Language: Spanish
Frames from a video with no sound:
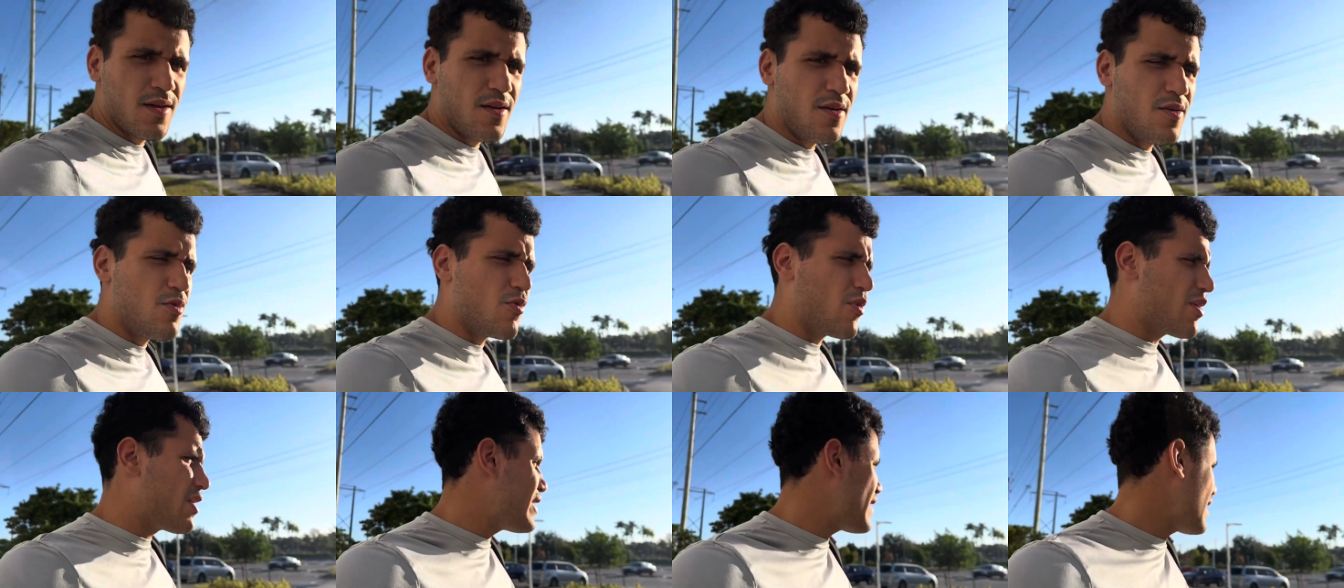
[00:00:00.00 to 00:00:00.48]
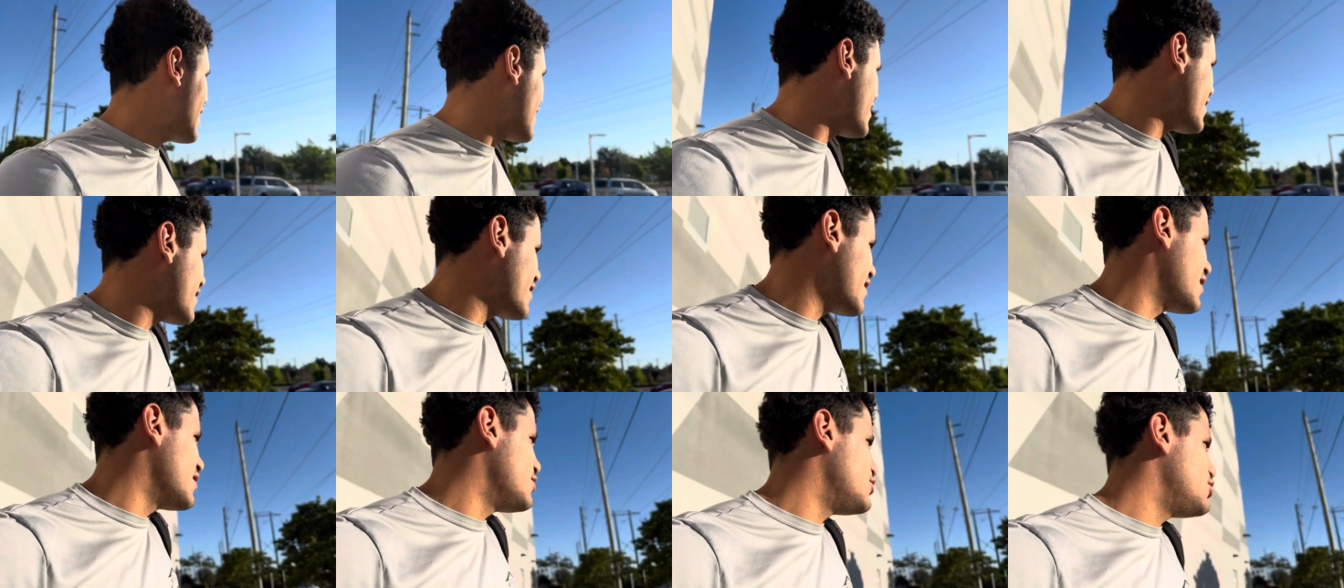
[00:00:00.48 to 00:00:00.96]
No hay nadie
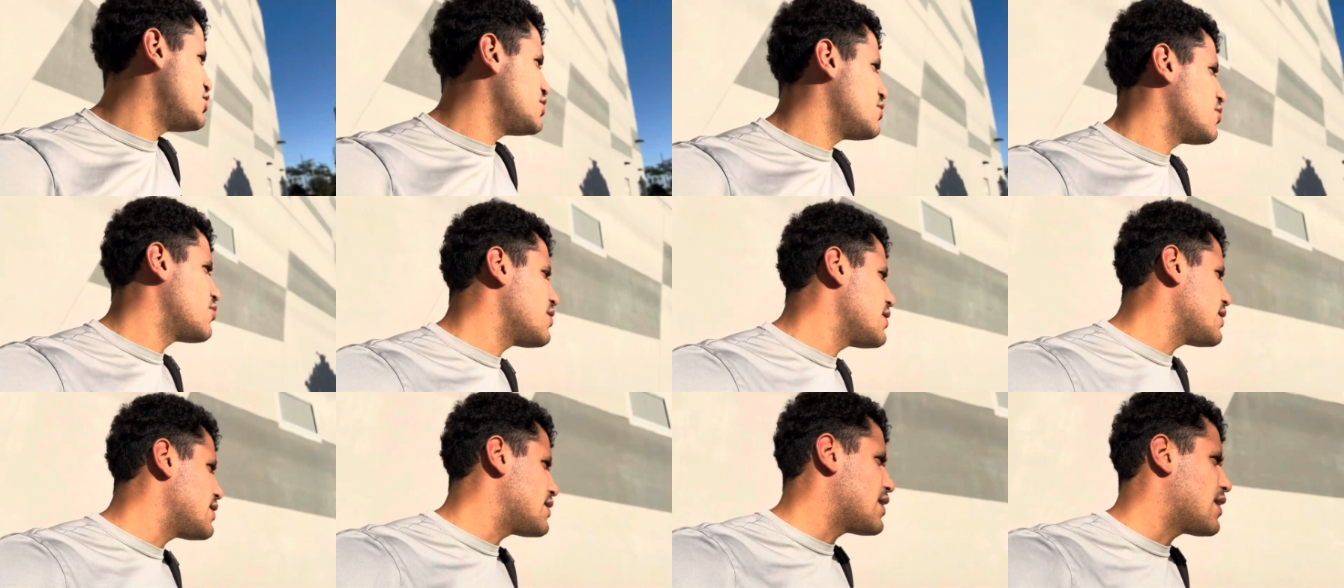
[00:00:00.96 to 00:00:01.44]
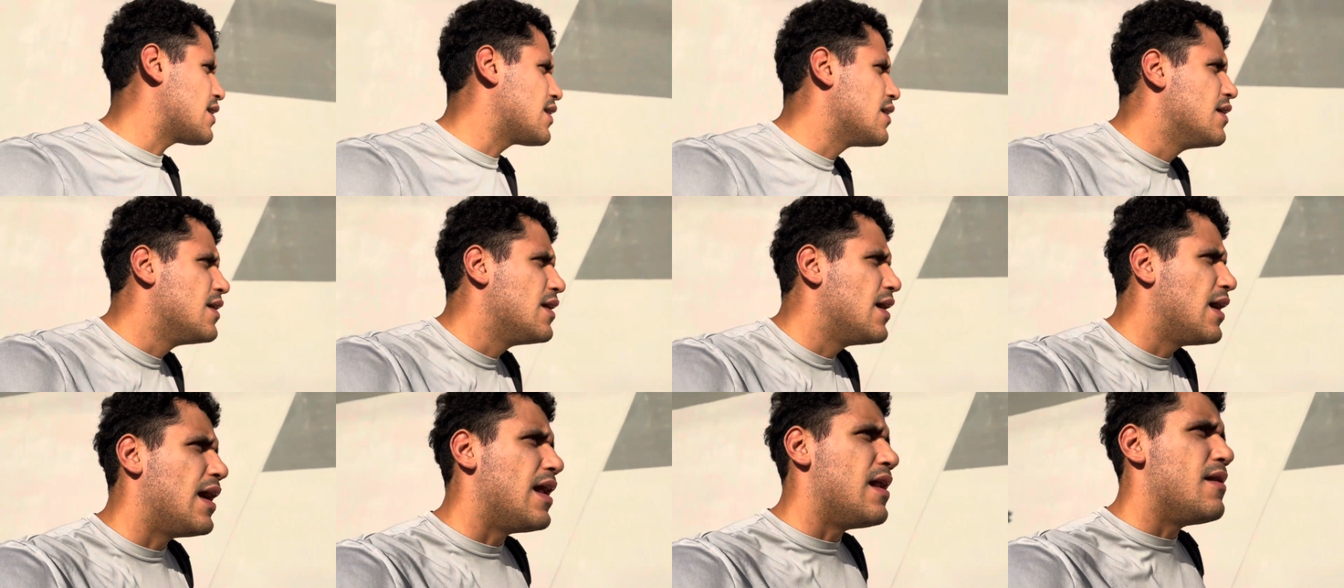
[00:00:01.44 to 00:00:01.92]
en el gym ahorita,
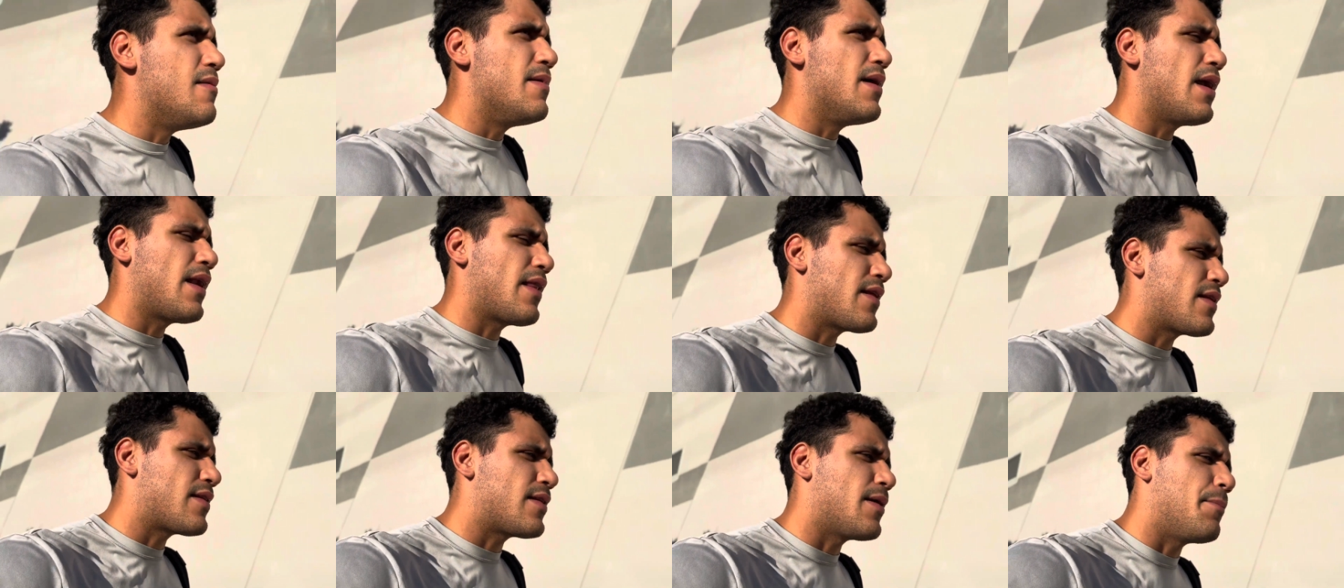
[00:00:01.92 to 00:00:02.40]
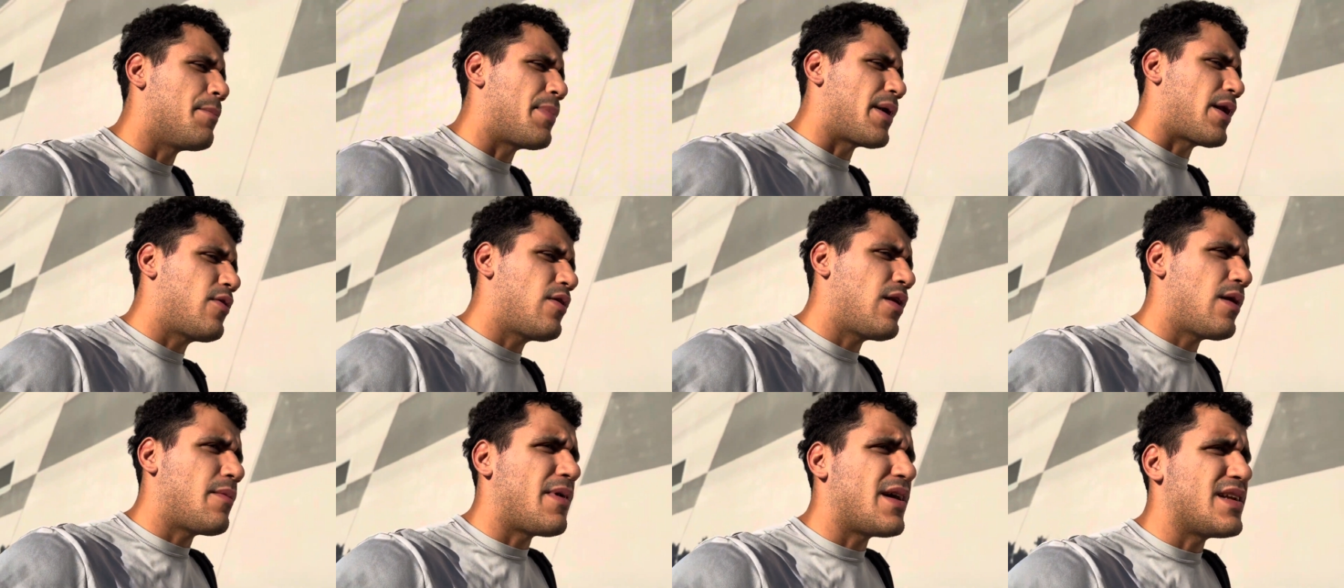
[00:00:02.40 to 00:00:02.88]
el viernes temprano
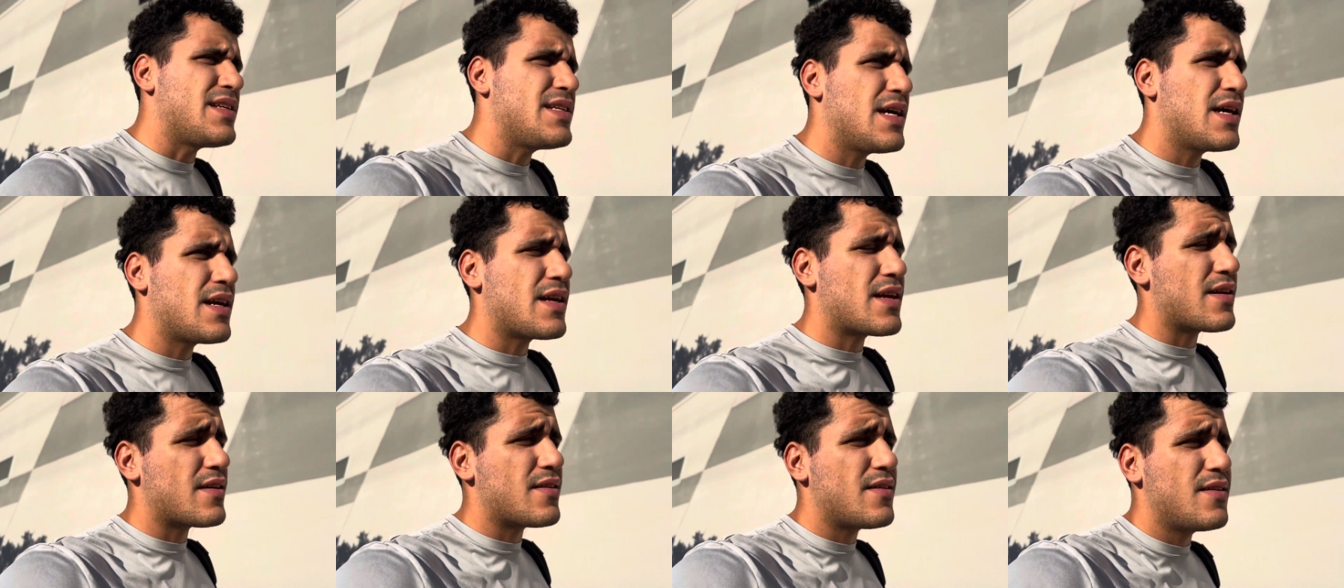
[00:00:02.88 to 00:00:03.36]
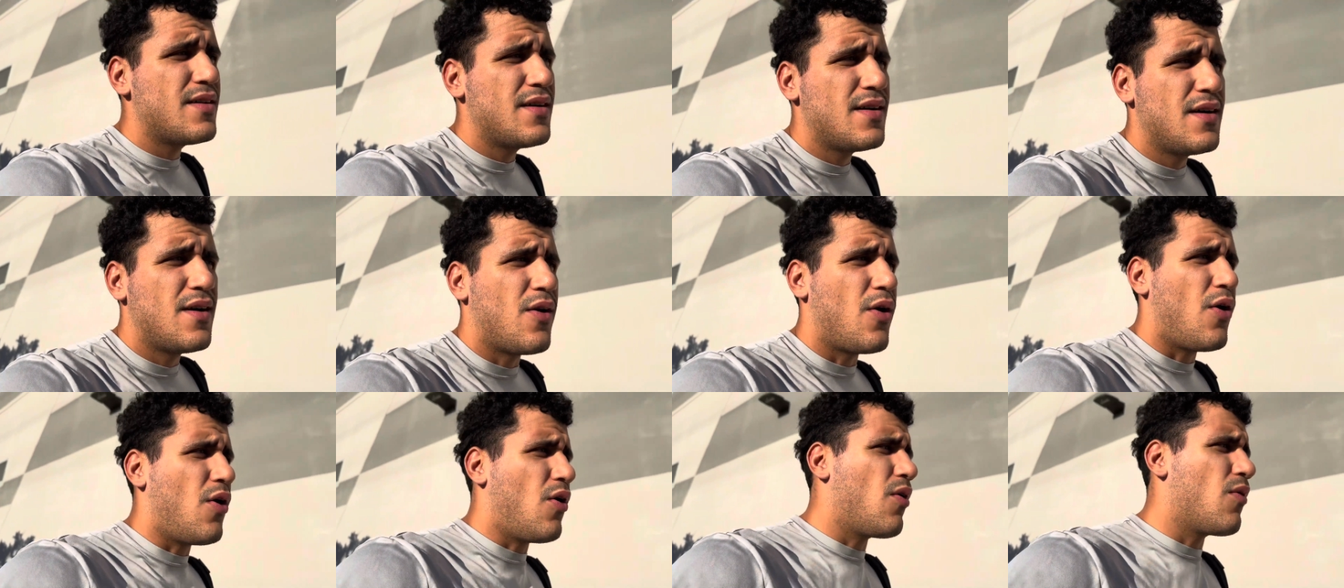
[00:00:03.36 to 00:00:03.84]
en la mañana,
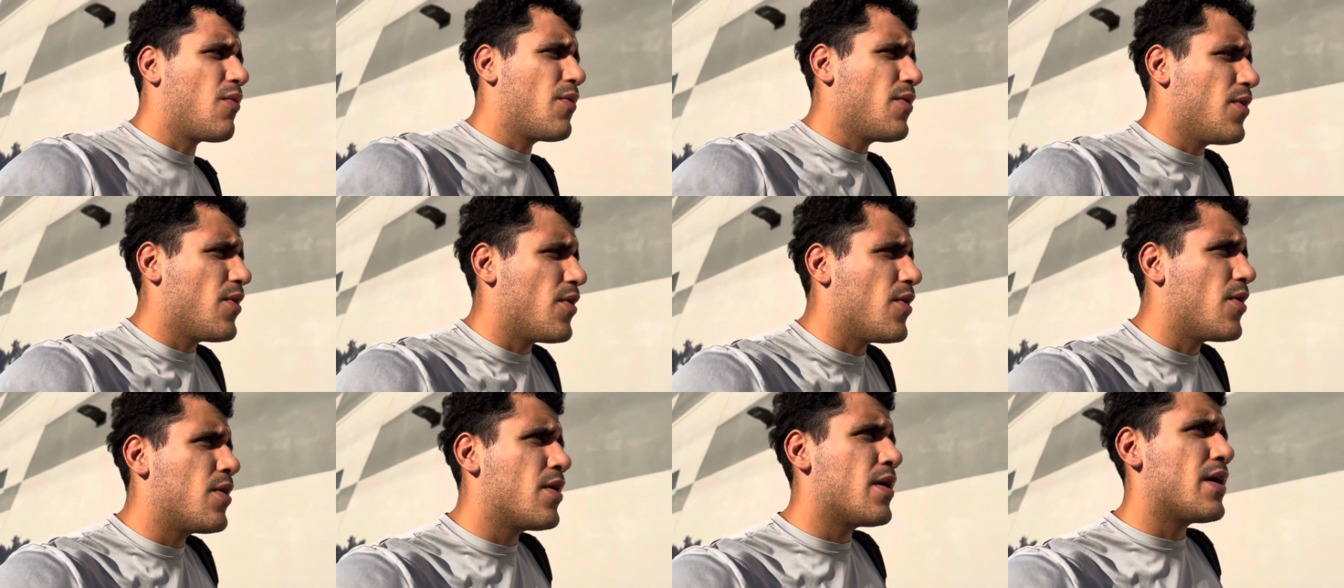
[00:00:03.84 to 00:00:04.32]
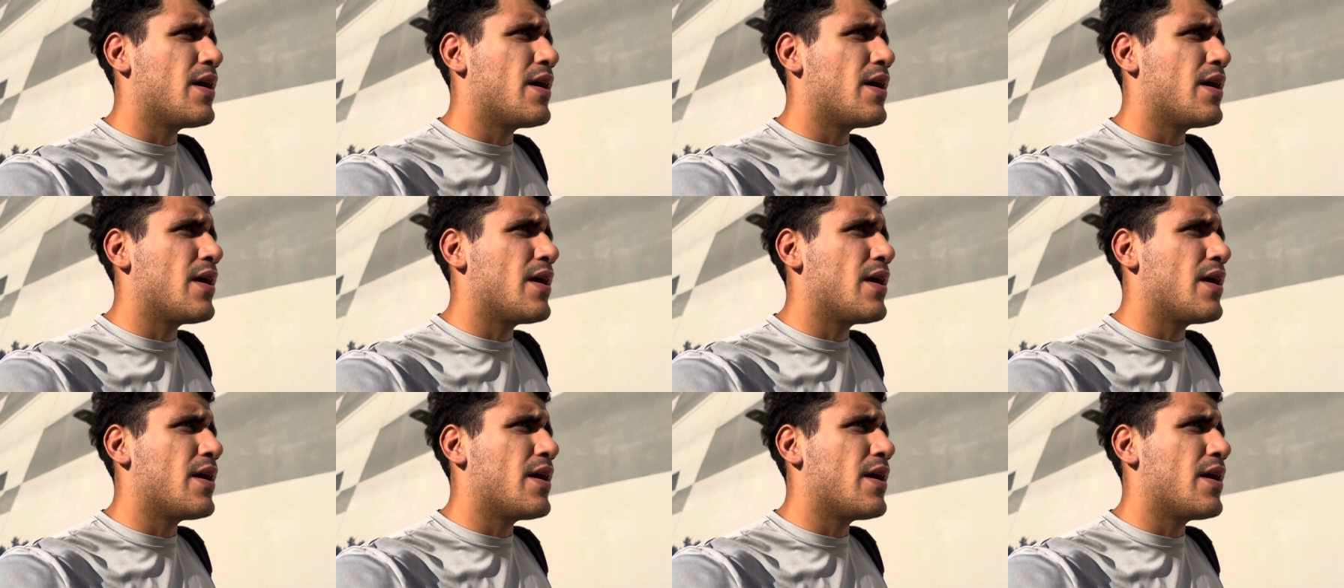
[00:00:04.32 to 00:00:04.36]
obvio.